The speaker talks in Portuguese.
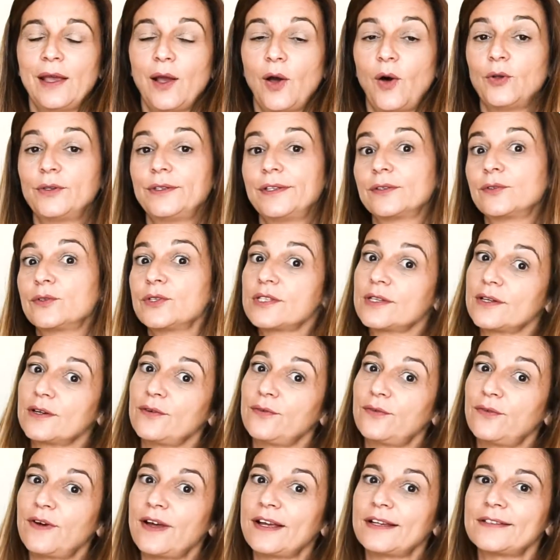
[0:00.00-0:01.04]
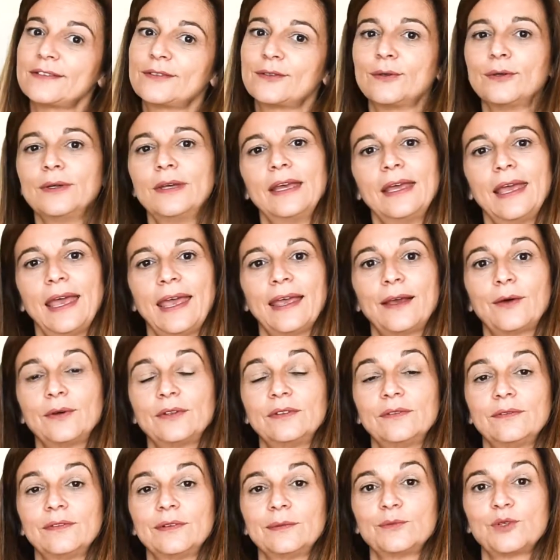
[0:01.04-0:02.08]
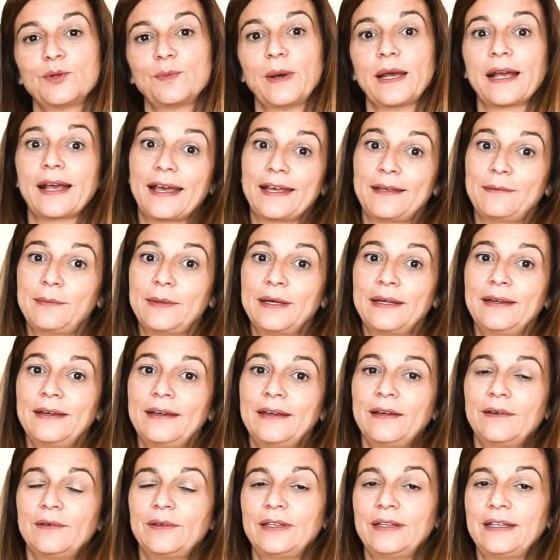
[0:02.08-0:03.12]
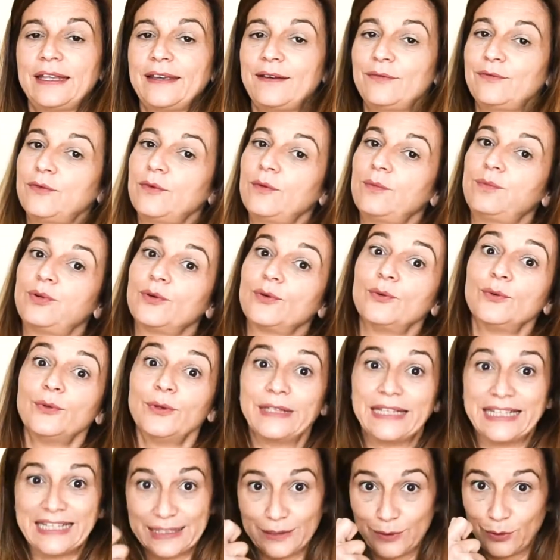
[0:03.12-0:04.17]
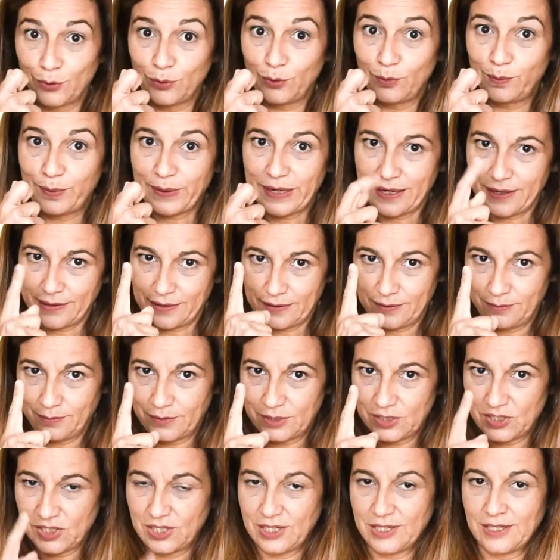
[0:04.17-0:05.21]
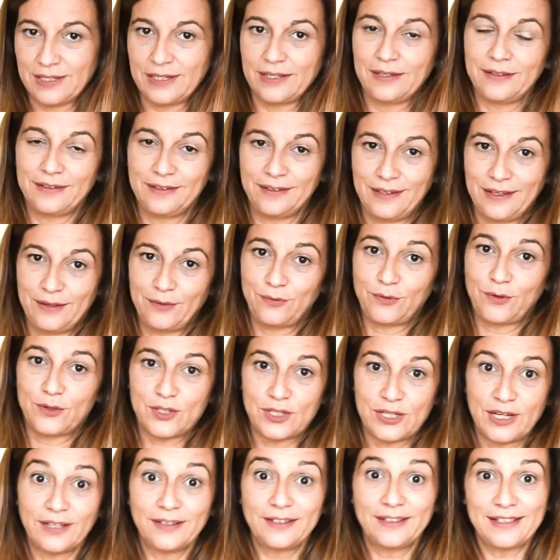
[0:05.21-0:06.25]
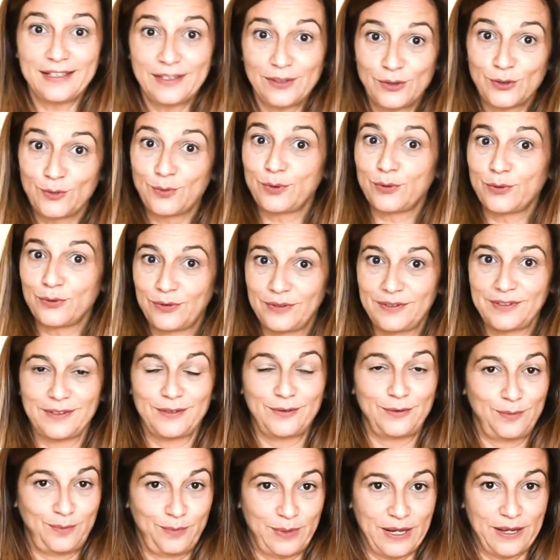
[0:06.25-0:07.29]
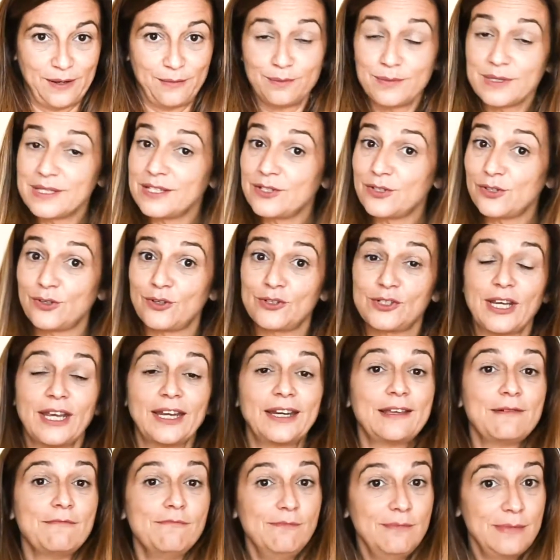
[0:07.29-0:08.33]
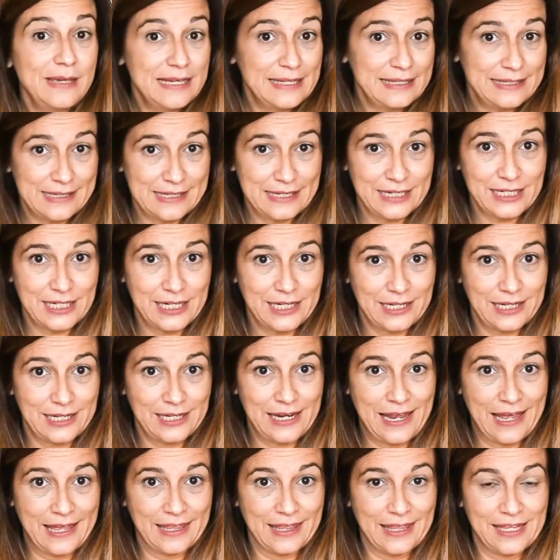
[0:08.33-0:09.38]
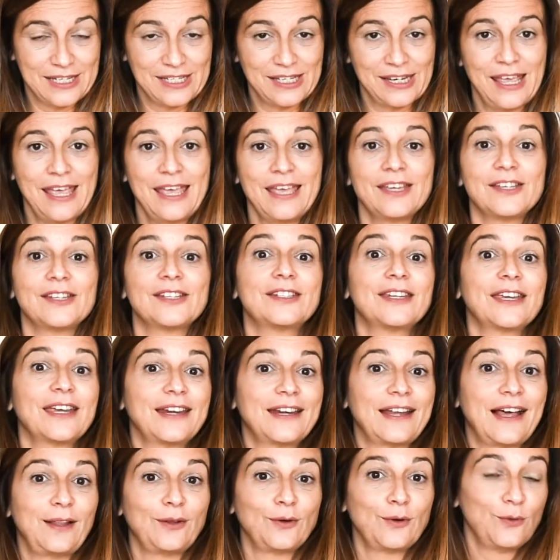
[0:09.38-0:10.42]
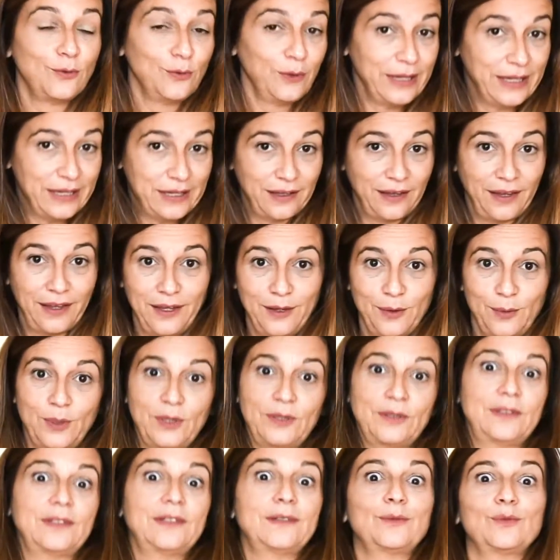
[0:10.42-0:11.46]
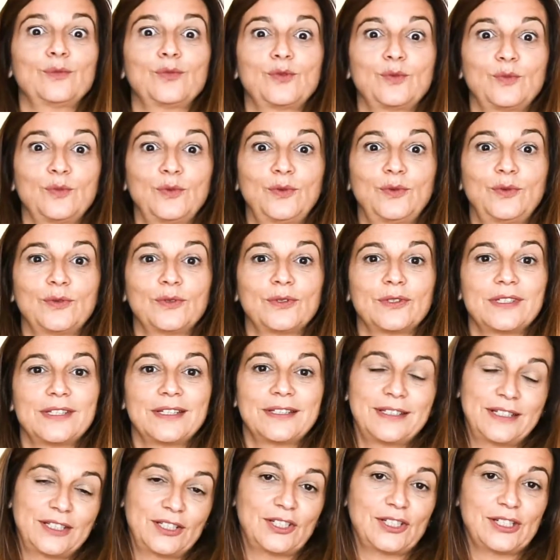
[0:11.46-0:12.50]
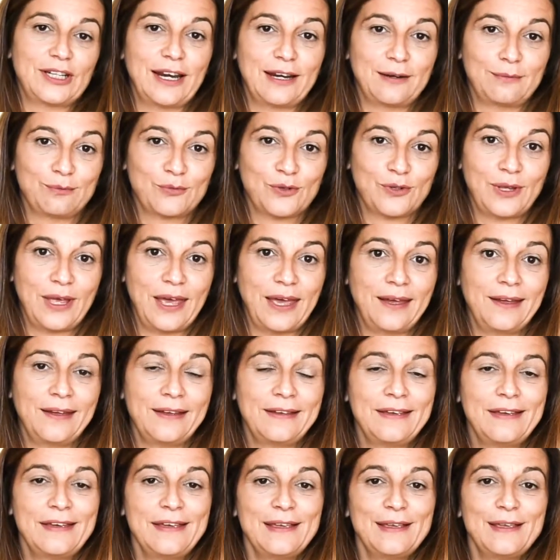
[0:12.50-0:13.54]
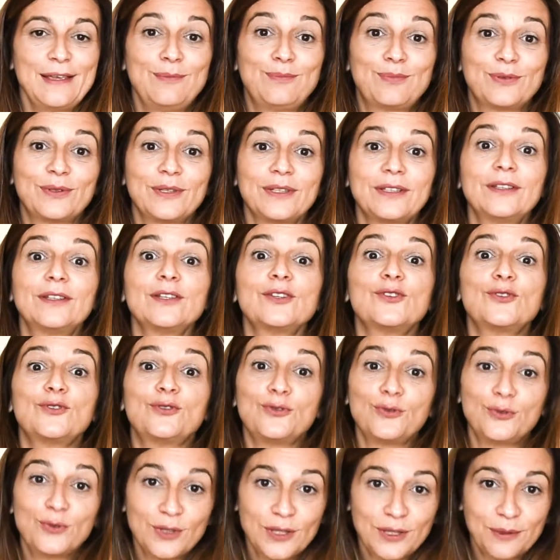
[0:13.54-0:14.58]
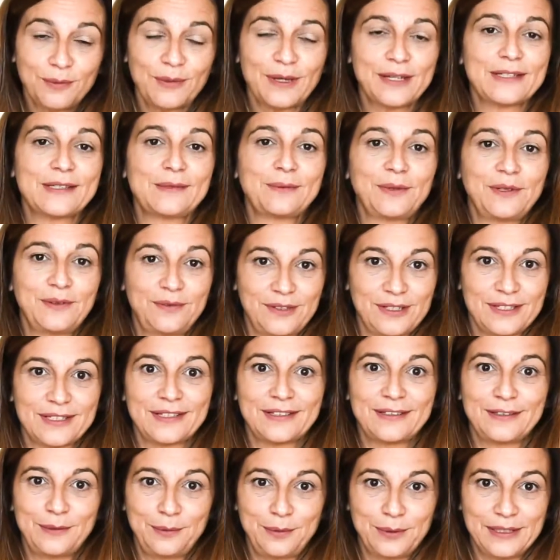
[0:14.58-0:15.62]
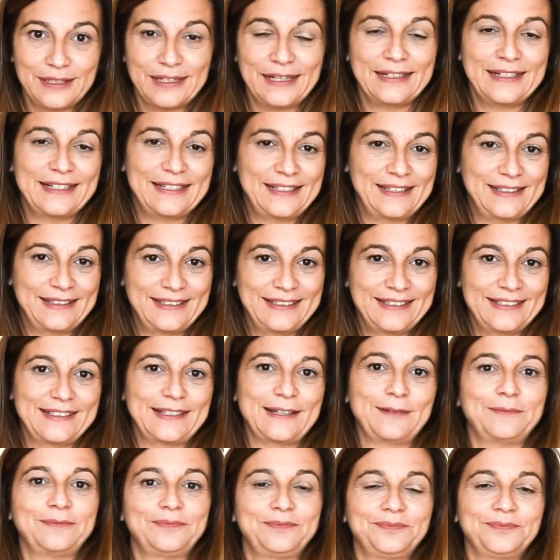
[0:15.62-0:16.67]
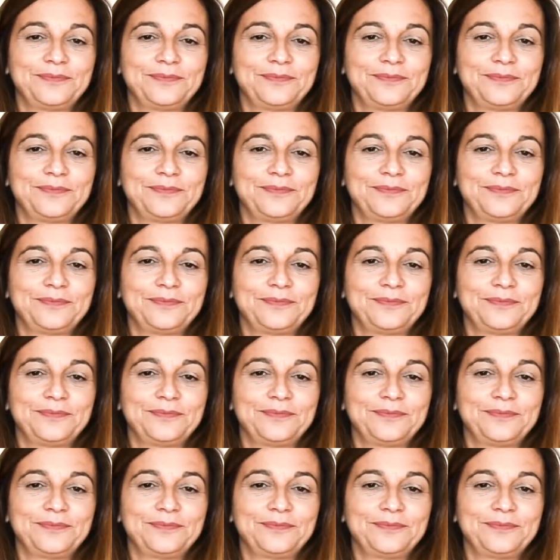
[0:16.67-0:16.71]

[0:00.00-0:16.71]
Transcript: Outra coisa que eu faço é quando vamos para a cama, levo por um dedo do pé. Imaginem, levo aos saltinhos por um dedo do pé. Mas isto gera imensas gargalhadas, gera algum equilíbrio em termos motores até chegarmos lá e, portanto, ajuda mais uma vez a libertar esta tensão.